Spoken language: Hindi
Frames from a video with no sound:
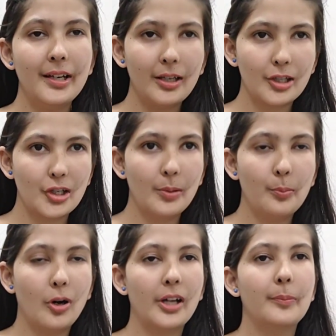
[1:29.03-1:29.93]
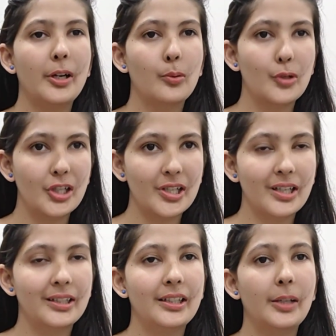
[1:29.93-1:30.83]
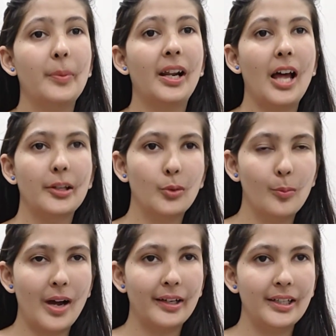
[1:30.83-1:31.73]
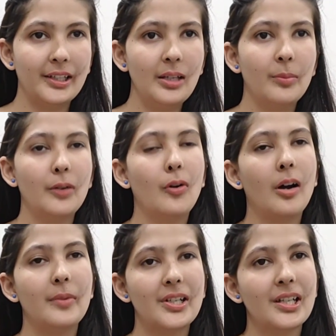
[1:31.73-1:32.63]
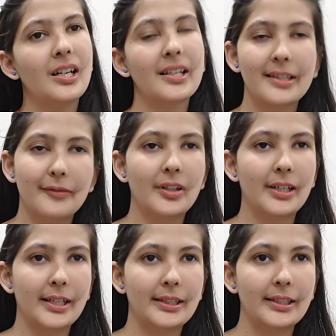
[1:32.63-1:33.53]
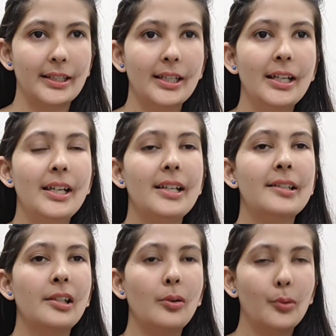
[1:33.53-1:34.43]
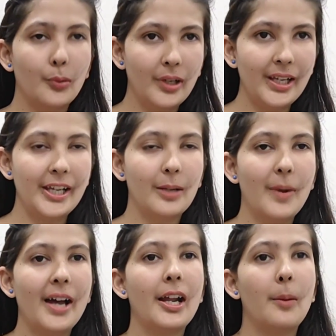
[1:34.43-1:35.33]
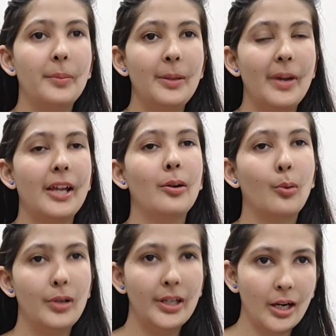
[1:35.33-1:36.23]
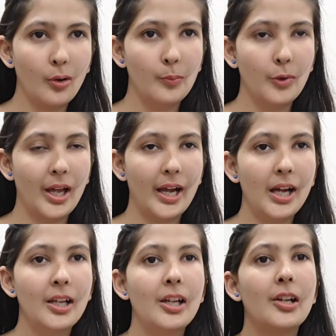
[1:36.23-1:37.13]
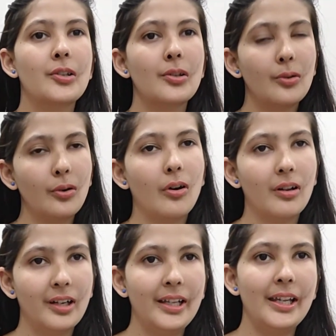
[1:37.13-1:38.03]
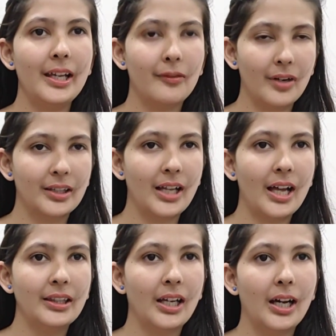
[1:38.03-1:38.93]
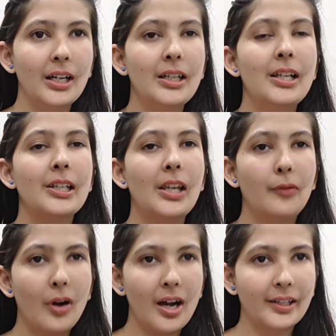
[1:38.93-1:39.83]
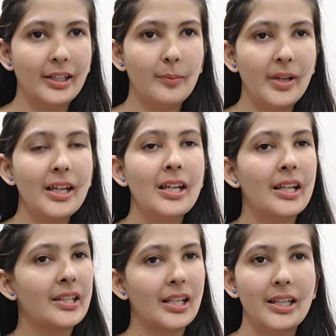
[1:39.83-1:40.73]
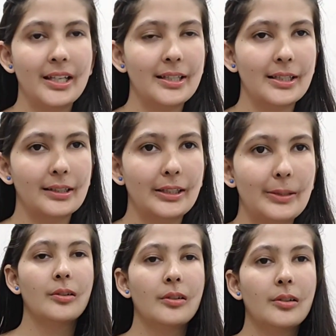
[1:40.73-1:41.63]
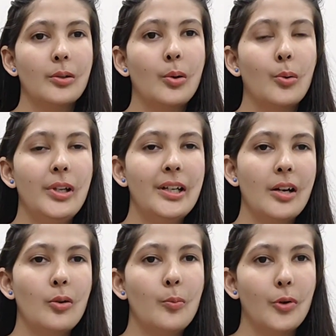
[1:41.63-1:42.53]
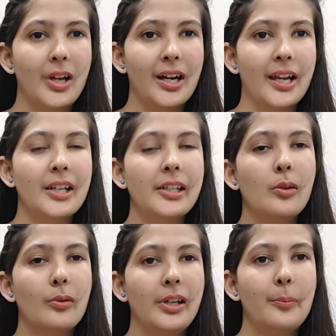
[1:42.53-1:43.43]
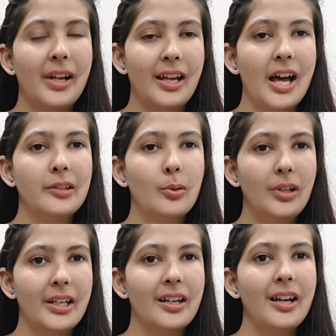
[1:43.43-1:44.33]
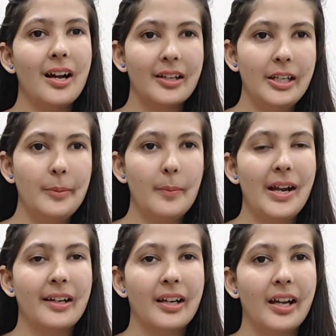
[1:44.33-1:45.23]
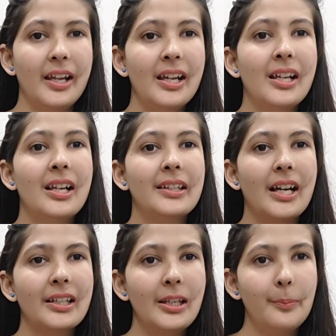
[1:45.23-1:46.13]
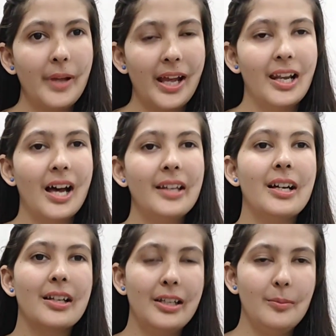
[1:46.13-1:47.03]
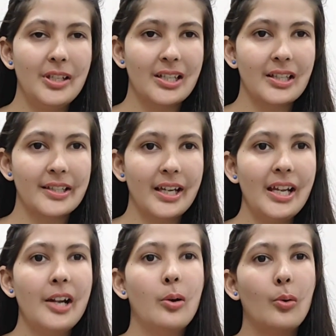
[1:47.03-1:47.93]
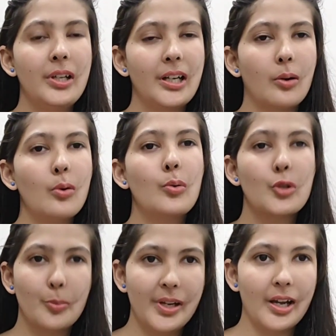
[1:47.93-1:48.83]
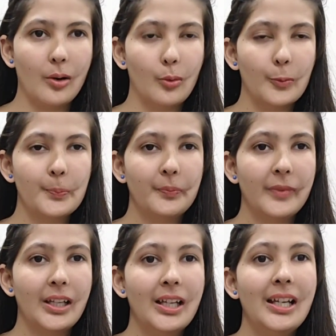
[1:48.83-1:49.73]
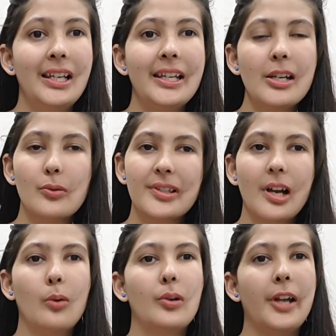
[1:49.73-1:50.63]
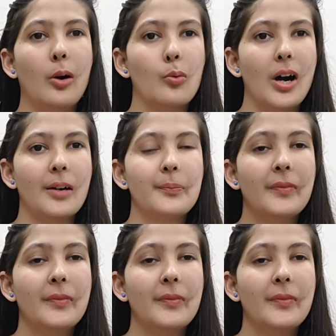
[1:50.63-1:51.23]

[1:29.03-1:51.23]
कश्यप बहुत बार कोशिश करते थे प्रहलाद को मारने की बट वो हमेशा असफल रहते थे इसलिए उन्होंने एक बार अपनी बहन होलिका को बुलाया जिनको ऑलरेडी एक वरदान था कि वो अग्नि में जल नहीं सकती तो होलिका को बोला गया कि उन्हें प्रहलाद को लेकर अग्नि में बैठना है ताकि प्रहलाद अग्नि में जल जाए एंड होलिका को कुछ भी ना हो लेकिन उसका उल्टा हुआ